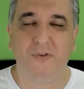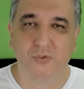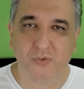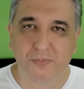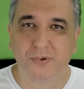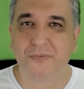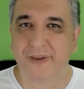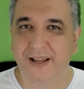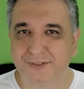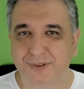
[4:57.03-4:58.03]
Um por
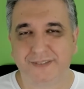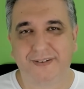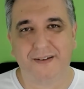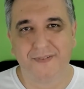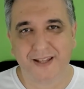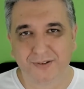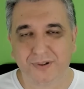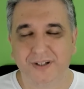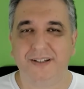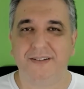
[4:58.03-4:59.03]
mês você vai
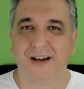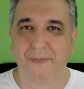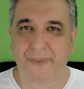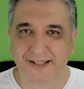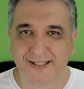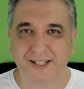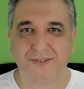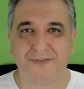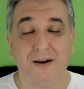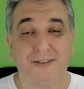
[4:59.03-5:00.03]
vendo, vai
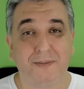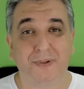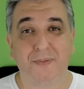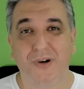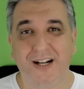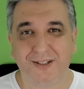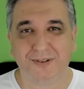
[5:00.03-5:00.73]
aprendendo, vai se aprimorando.